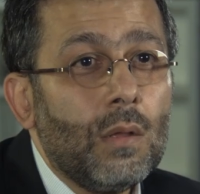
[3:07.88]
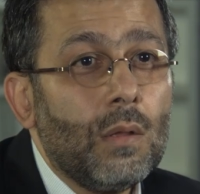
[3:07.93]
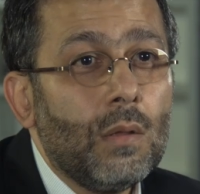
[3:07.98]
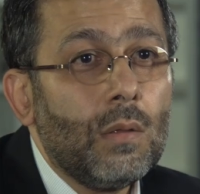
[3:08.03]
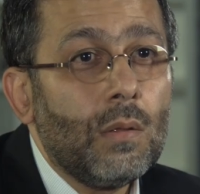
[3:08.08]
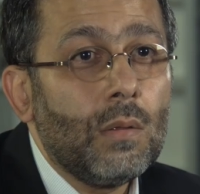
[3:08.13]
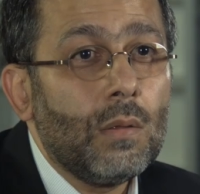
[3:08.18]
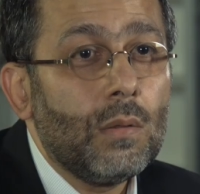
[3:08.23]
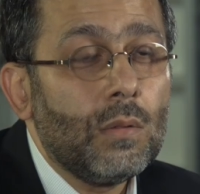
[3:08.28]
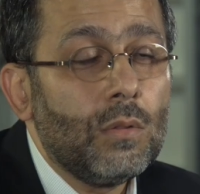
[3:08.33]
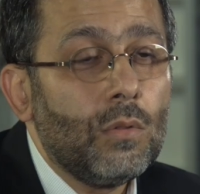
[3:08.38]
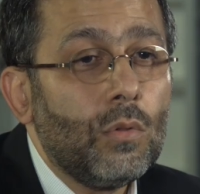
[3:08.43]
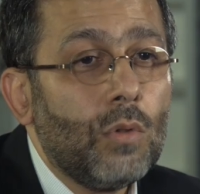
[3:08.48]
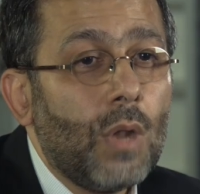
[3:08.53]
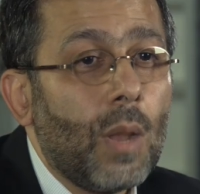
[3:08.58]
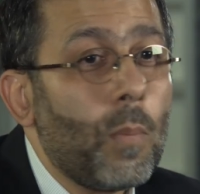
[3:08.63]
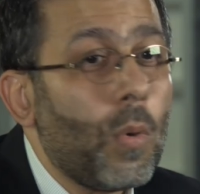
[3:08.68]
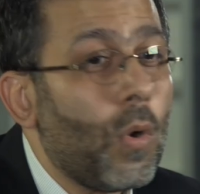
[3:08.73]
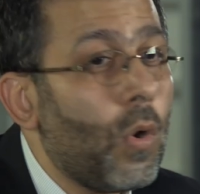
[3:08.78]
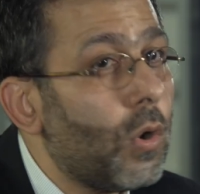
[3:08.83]
euh, de
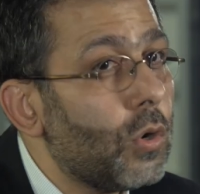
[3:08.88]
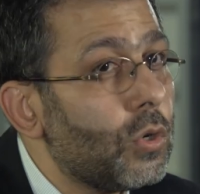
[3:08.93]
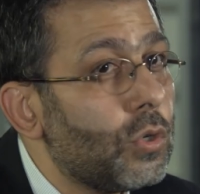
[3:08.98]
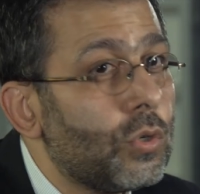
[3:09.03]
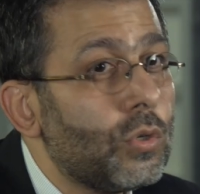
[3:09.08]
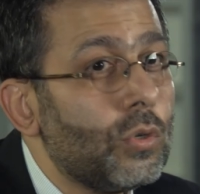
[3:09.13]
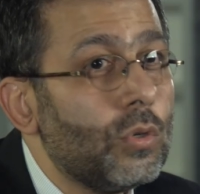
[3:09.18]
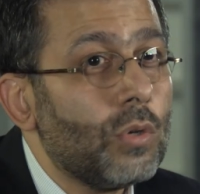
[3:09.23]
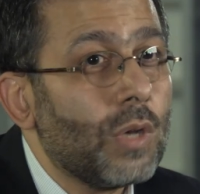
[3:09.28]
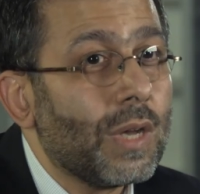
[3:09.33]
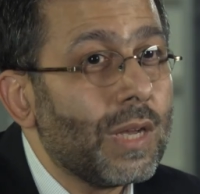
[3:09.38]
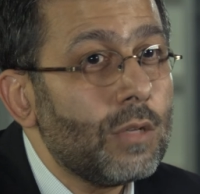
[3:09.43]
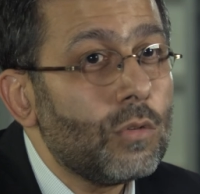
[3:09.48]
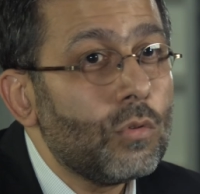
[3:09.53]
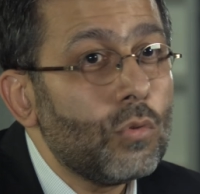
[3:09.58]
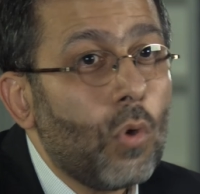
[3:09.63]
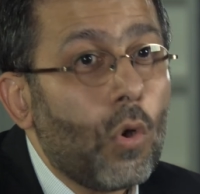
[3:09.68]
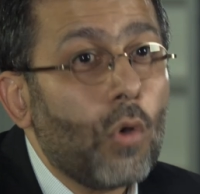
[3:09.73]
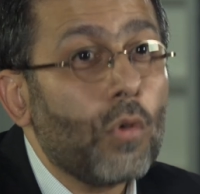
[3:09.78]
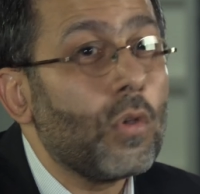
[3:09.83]
l'approche
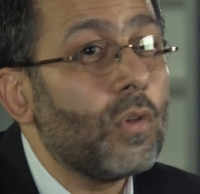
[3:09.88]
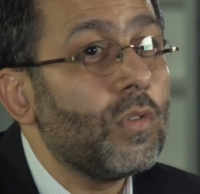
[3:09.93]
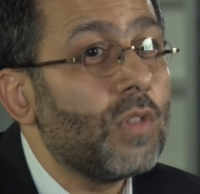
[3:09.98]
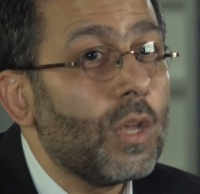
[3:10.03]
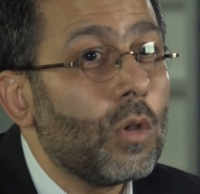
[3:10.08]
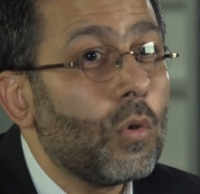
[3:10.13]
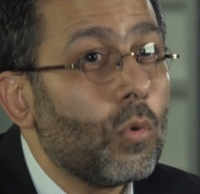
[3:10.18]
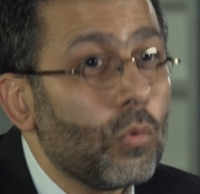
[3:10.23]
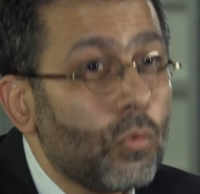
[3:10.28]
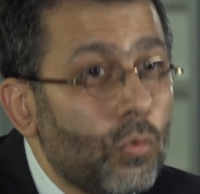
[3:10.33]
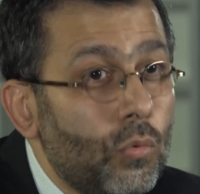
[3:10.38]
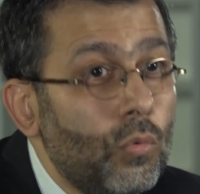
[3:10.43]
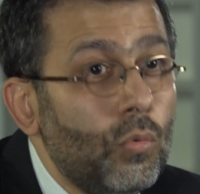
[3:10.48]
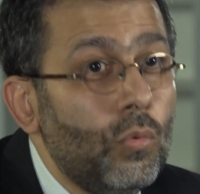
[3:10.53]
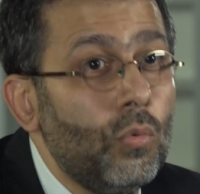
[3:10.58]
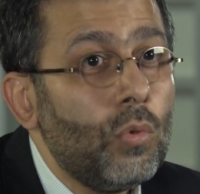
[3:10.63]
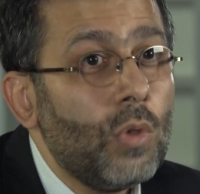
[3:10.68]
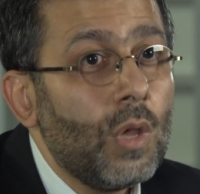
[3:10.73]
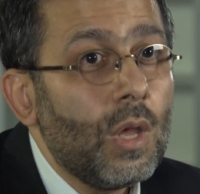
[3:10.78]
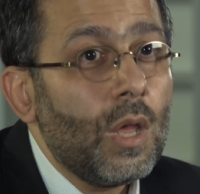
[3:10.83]
réseau orienté
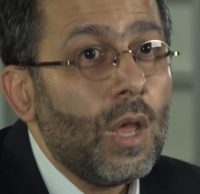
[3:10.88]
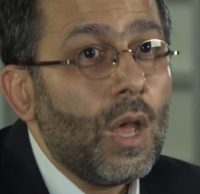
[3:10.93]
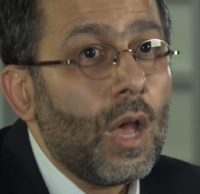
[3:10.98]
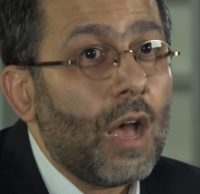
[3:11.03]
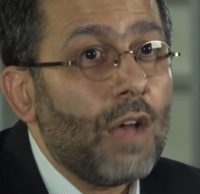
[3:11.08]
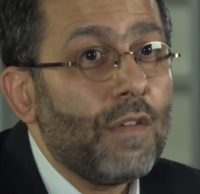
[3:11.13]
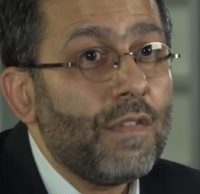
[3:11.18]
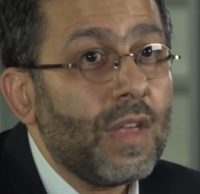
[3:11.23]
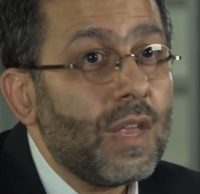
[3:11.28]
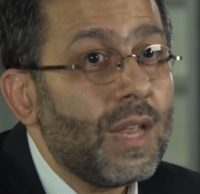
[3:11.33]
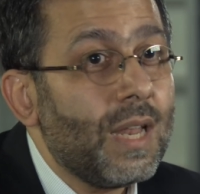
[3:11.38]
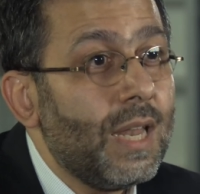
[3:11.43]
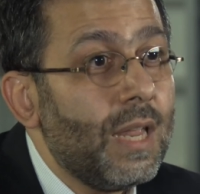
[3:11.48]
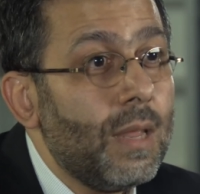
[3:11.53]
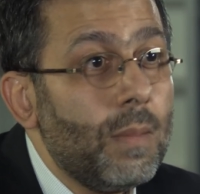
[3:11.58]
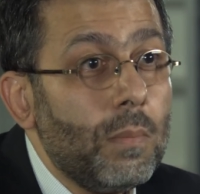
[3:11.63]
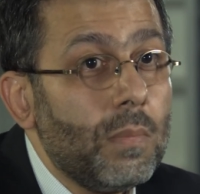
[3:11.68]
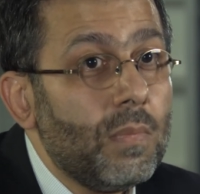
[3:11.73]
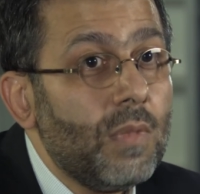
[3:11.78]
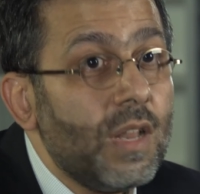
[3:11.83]
contenu avec
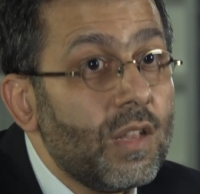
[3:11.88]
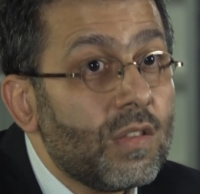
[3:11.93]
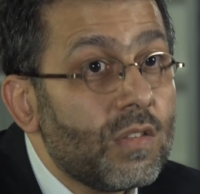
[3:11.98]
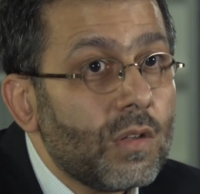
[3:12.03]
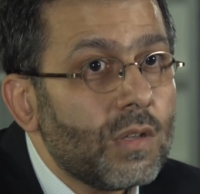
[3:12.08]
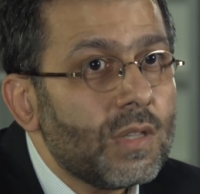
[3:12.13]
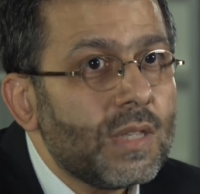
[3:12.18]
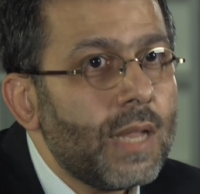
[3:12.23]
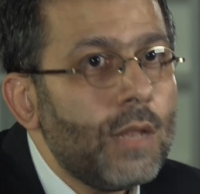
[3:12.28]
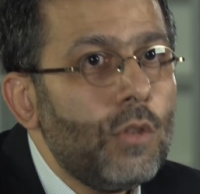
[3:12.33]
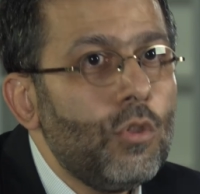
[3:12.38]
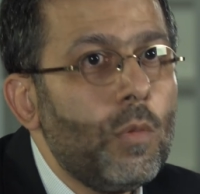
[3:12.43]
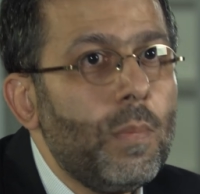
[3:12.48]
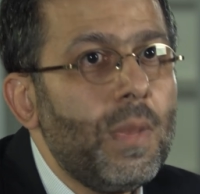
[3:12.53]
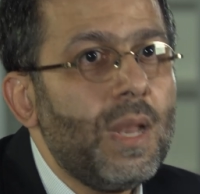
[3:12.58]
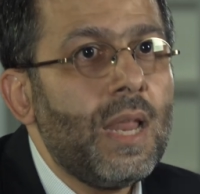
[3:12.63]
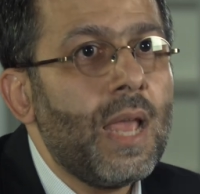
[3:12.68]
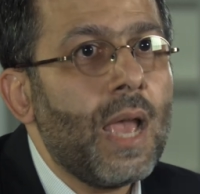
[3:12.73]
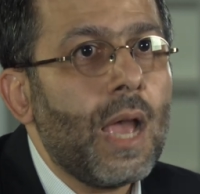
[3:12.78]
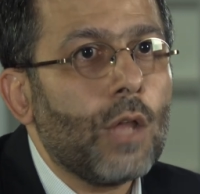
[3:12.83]
les, les centaines de
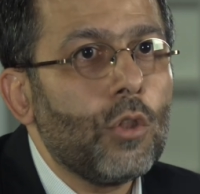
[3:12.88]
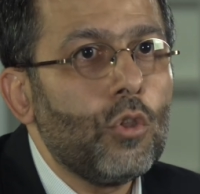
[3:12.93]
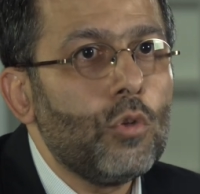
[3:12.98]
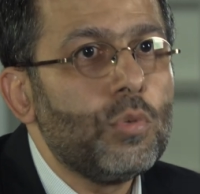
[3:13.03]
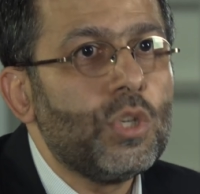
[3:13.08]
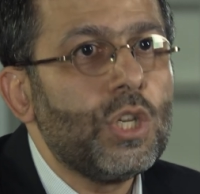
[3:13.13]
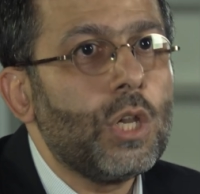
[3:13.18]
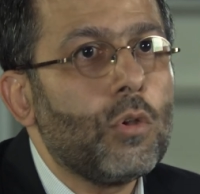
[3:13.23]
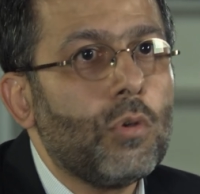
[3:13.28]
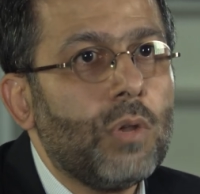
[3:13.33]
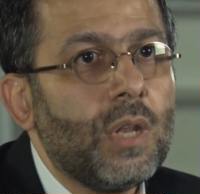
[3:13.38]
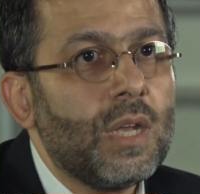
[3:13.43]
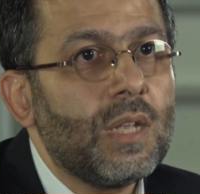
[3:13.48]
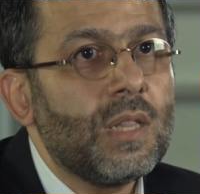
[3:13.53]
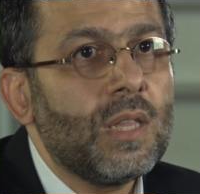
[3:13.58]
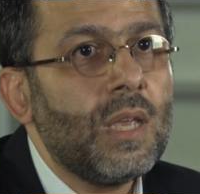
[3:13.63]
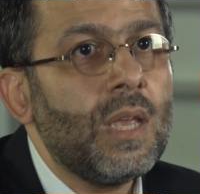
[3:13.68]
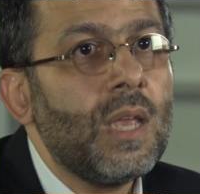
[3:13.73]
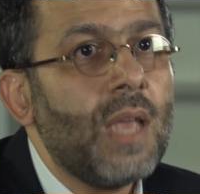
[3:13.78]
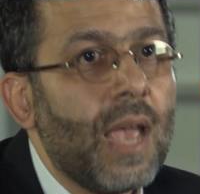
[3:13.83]
milliards d'objets
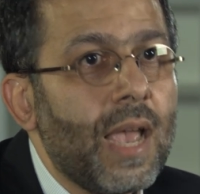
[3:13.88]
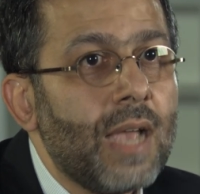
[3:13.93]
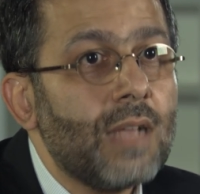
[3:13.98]
connectés.